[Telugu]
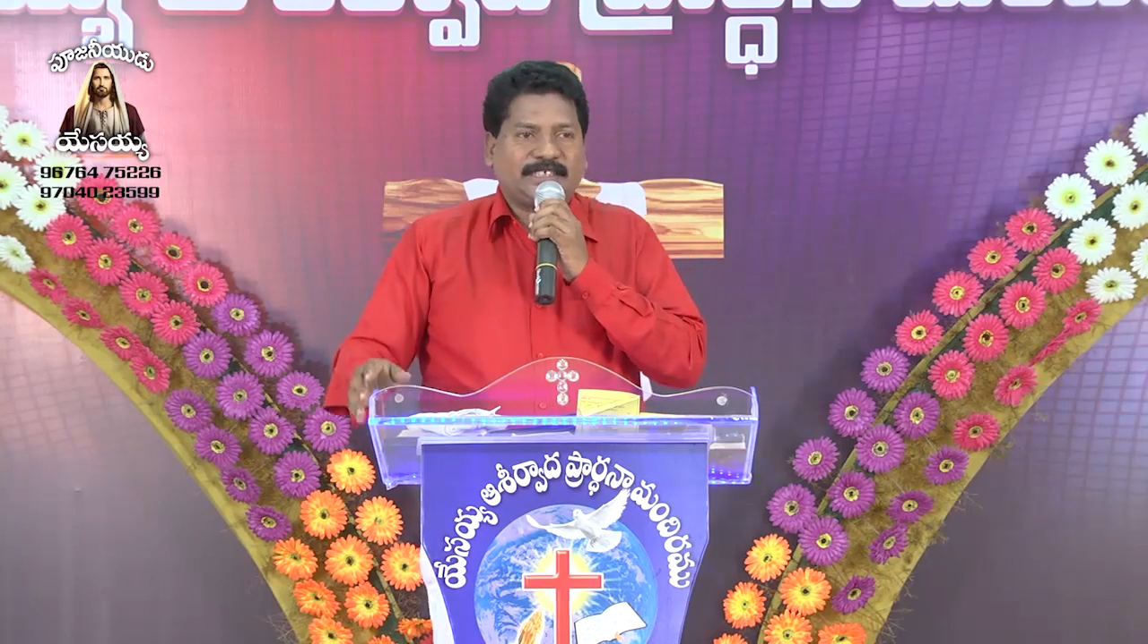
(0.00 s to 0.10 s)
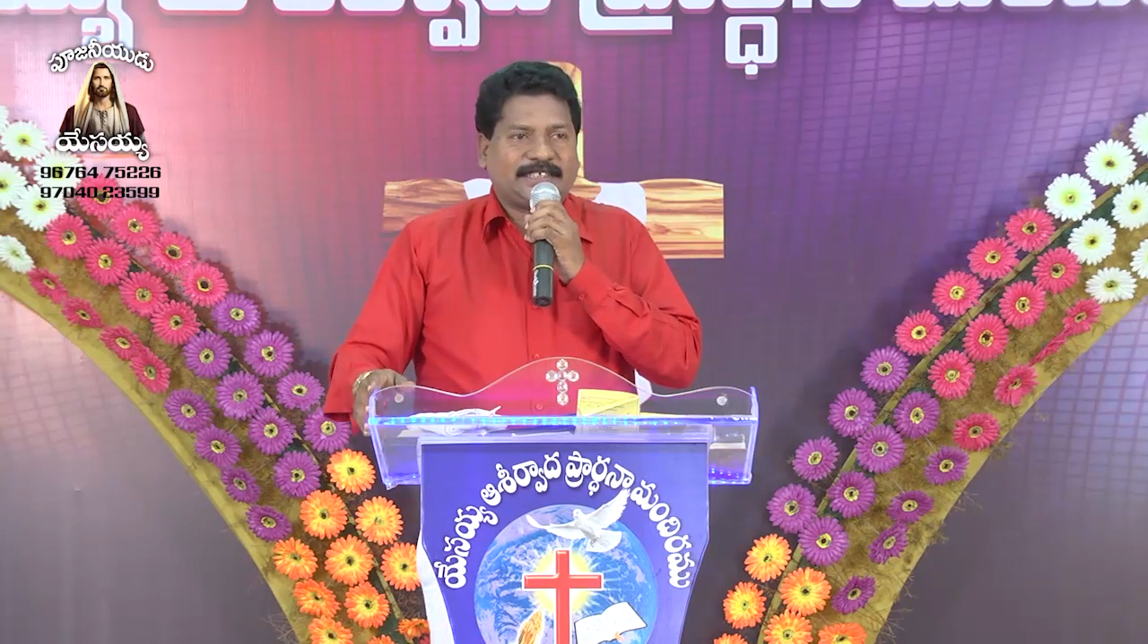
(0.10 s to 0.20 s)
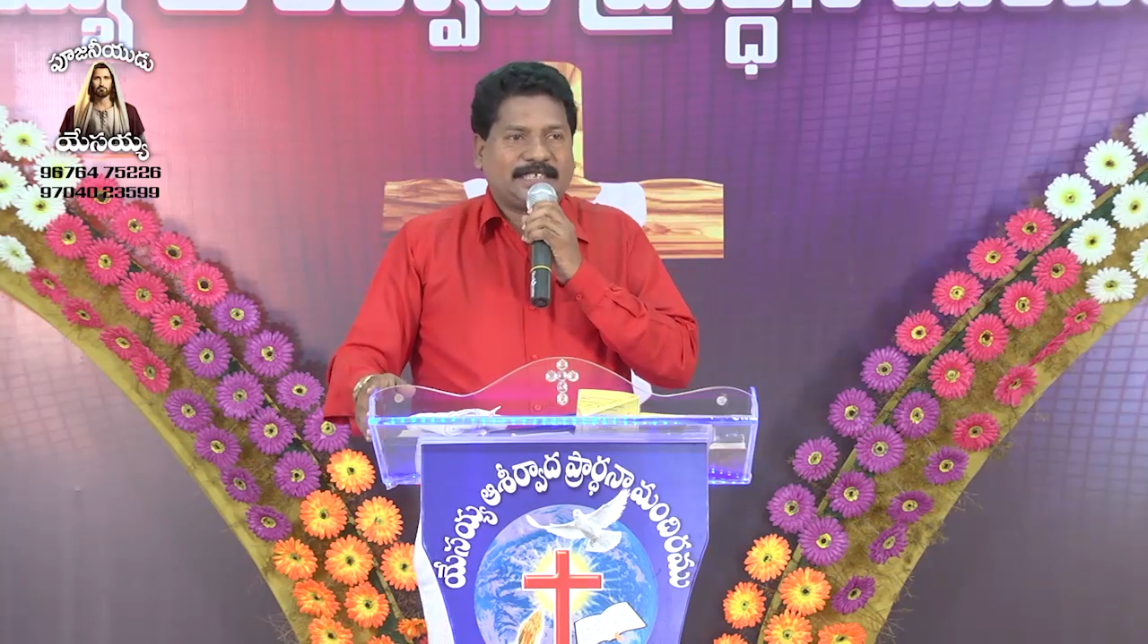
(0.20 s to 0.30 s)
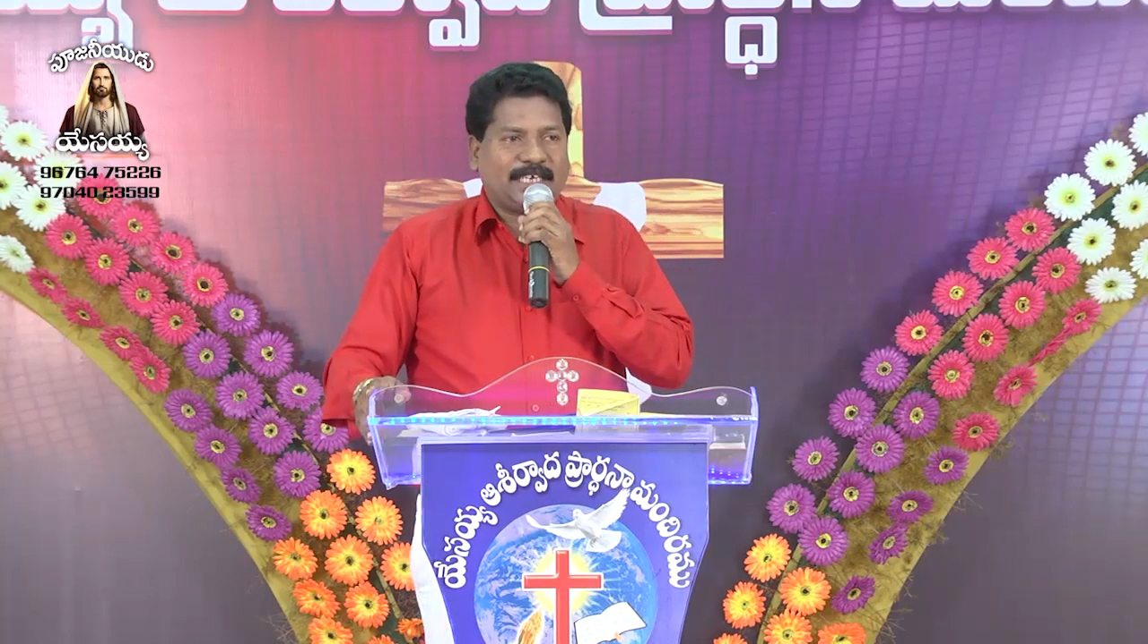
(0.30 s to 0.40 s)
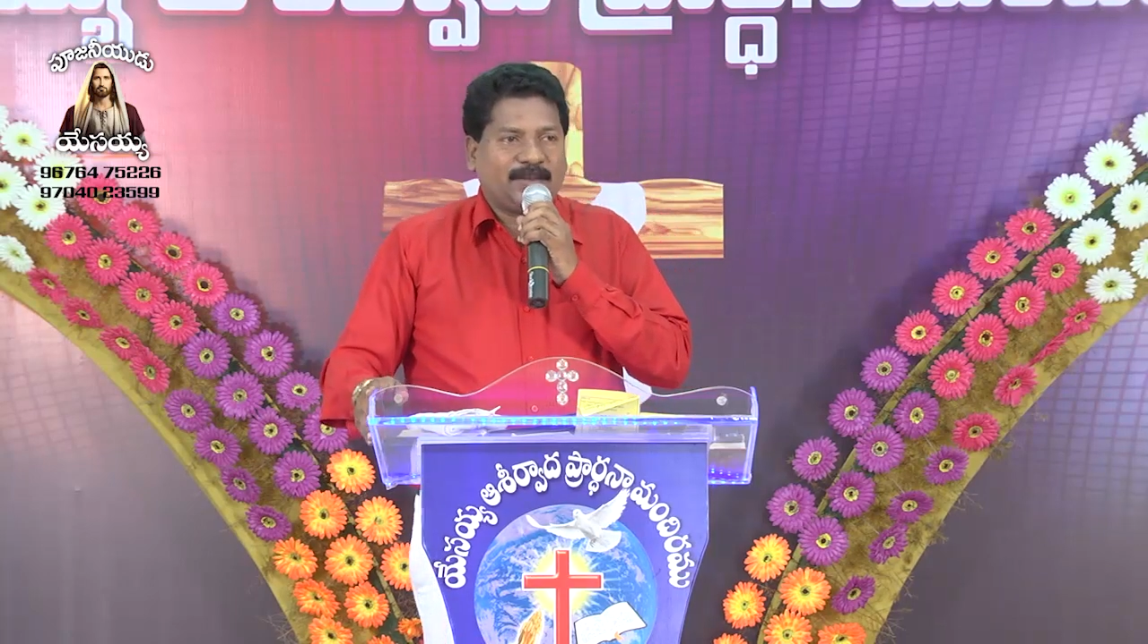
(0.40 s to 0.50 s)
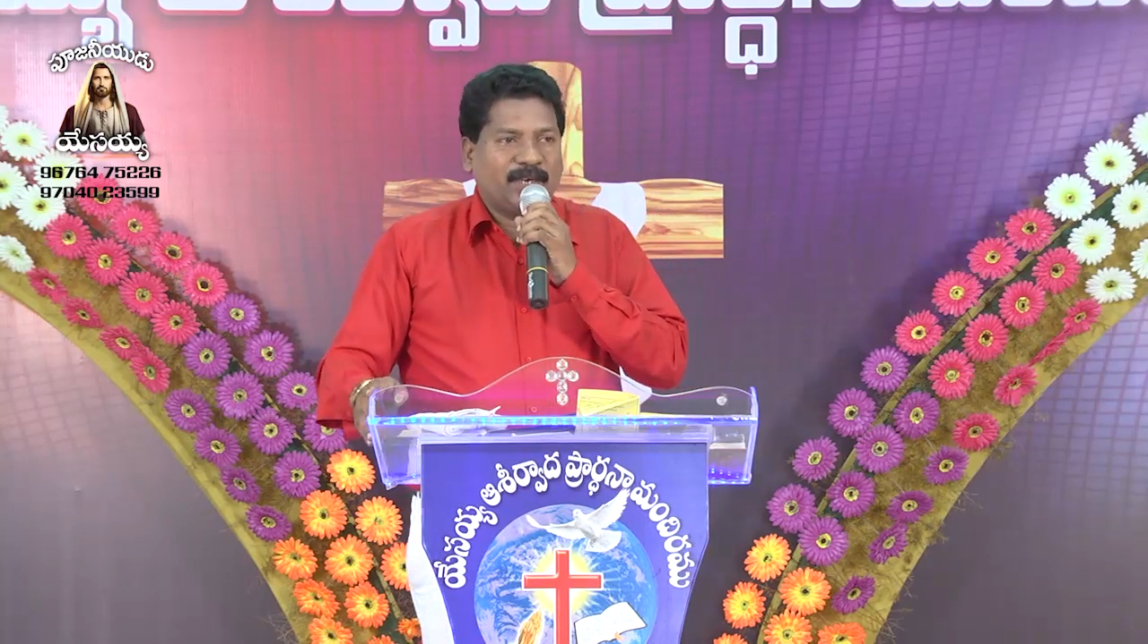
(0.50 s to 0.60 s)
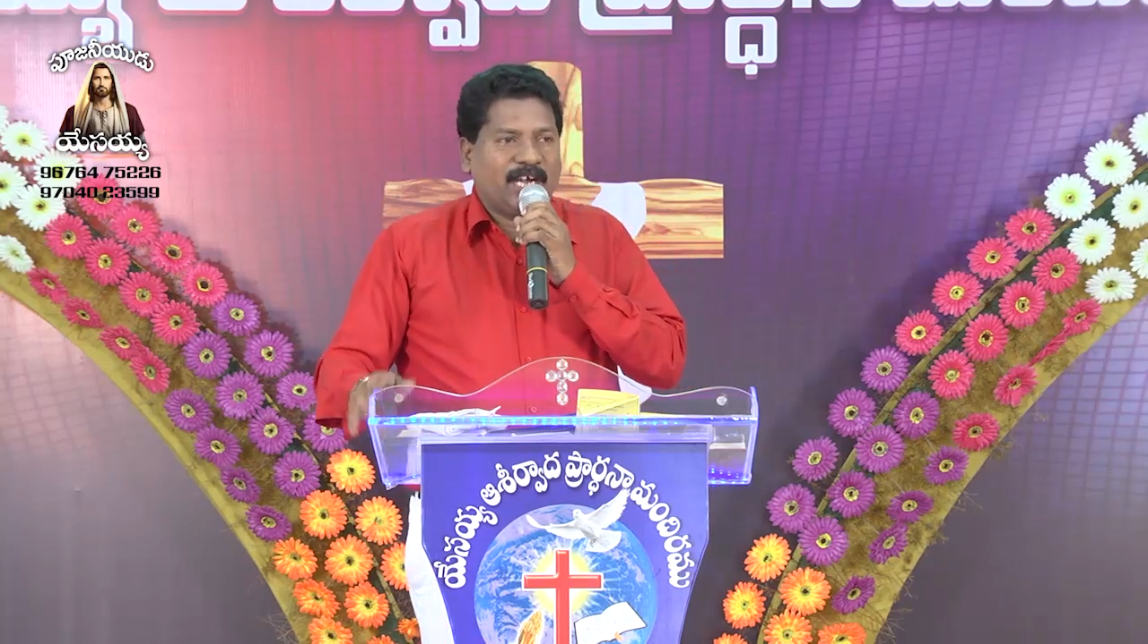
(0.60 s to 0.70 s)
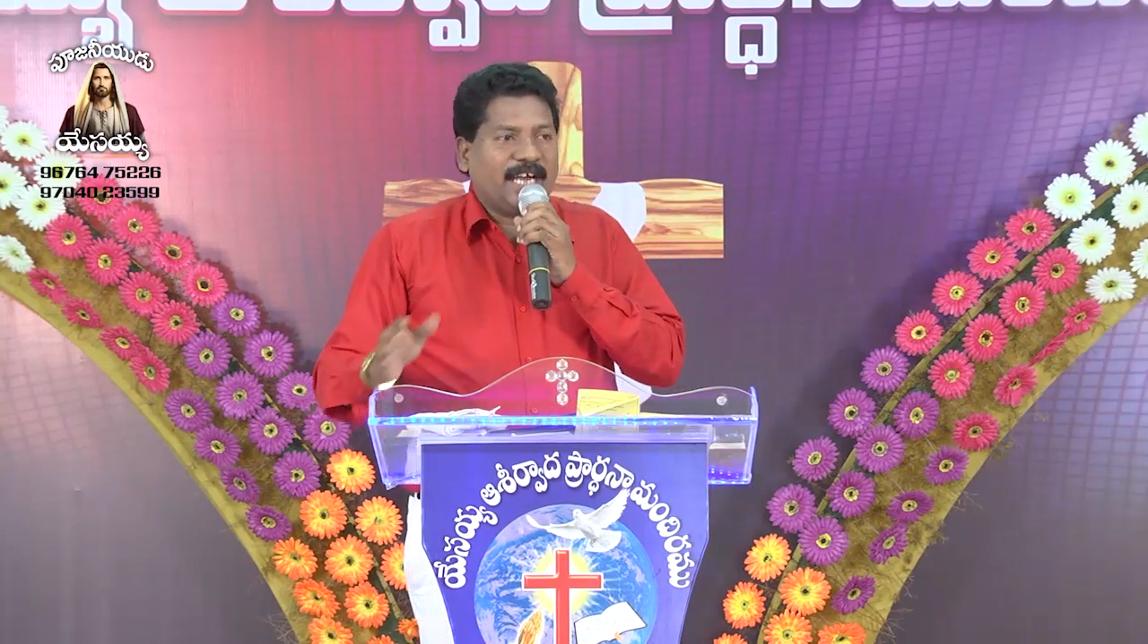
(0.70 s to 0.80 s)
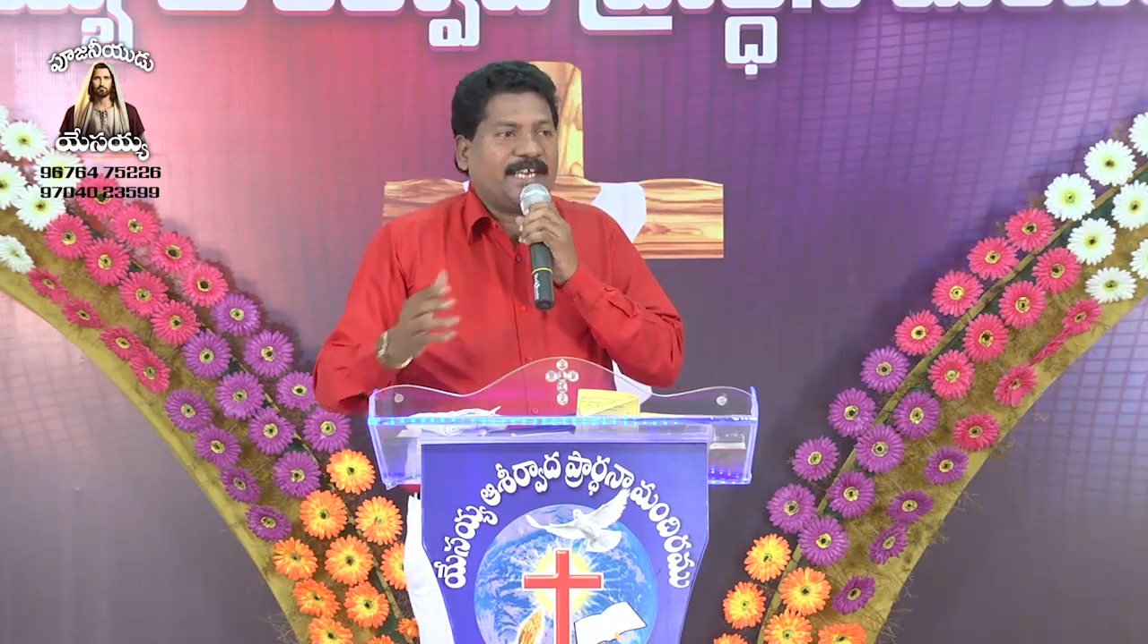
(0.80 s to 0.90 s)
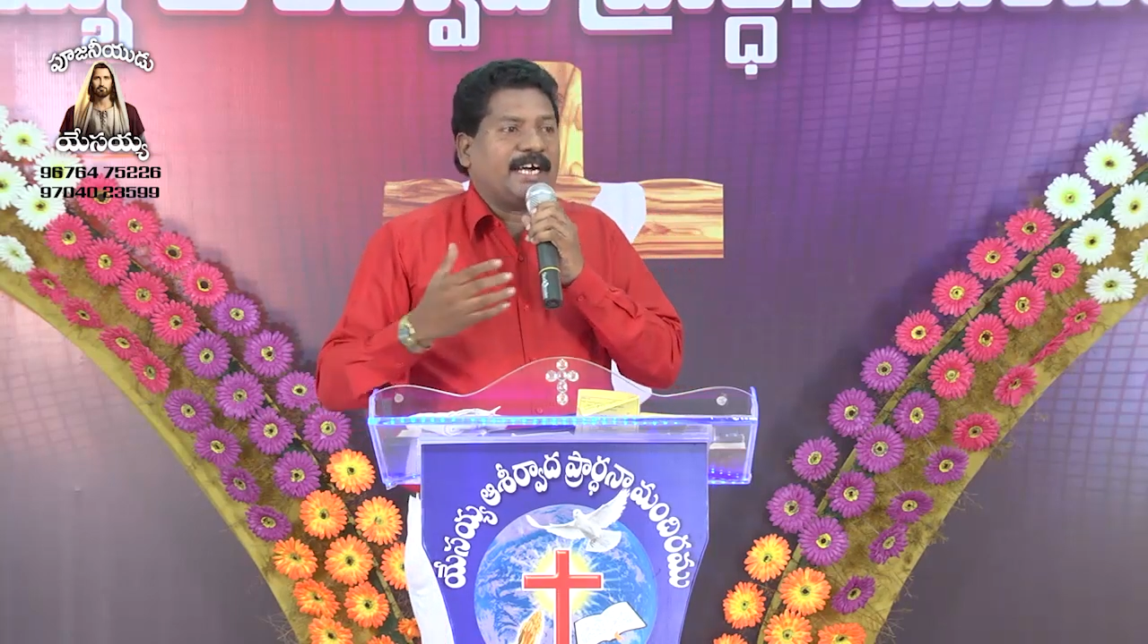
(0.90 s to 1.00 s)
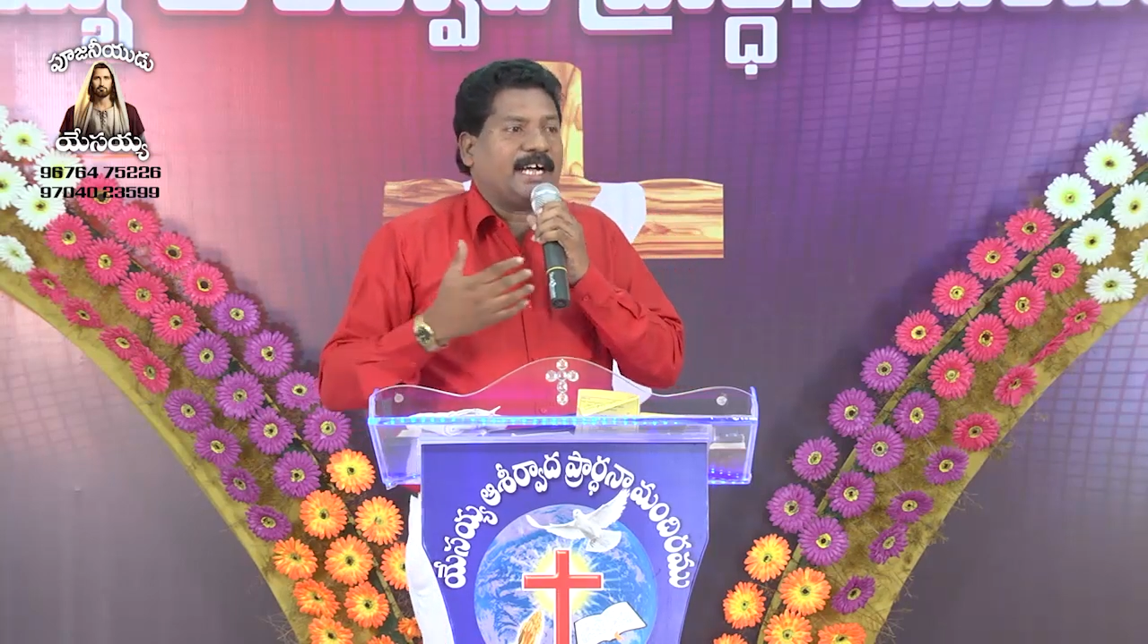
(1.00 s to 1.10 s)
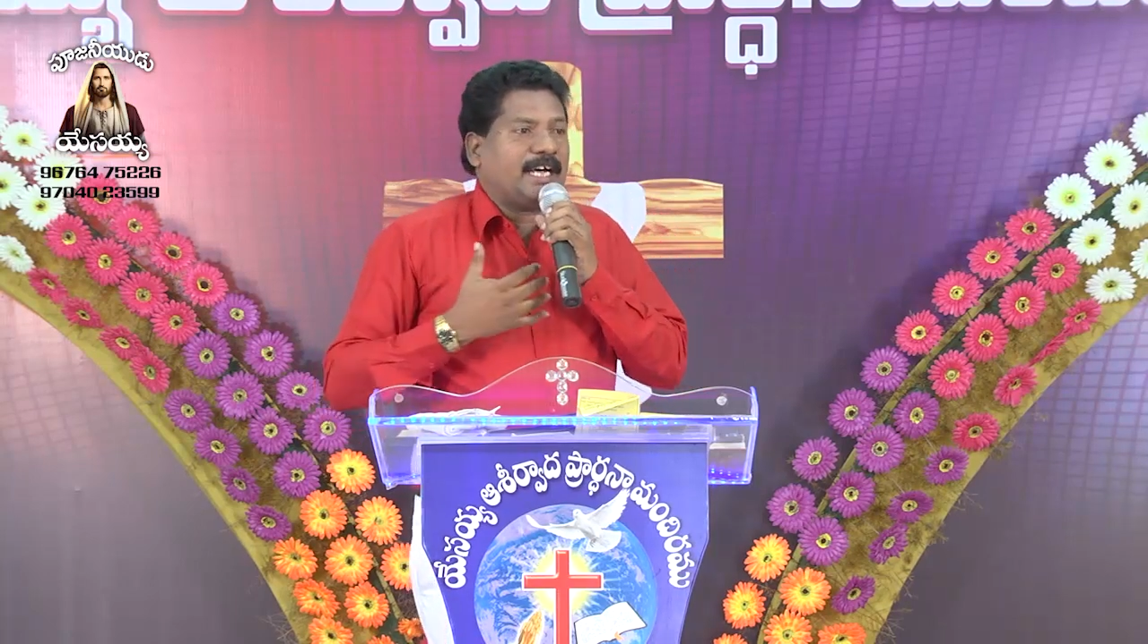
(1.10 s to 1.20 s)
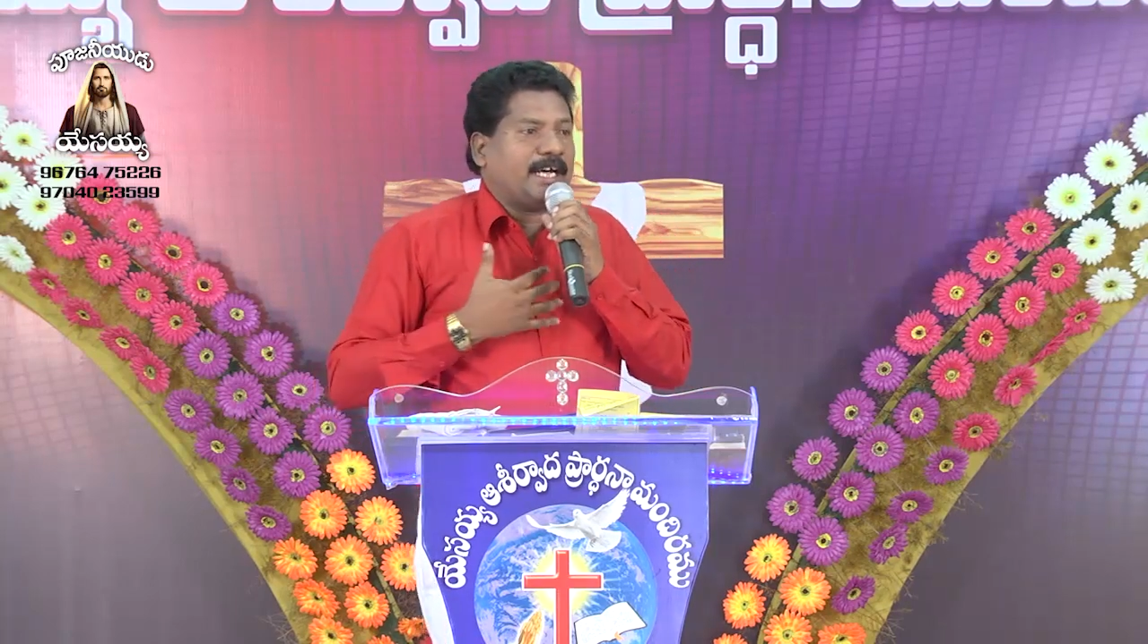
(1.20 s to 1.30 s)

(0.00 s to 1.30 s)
చేశారు అయ్యా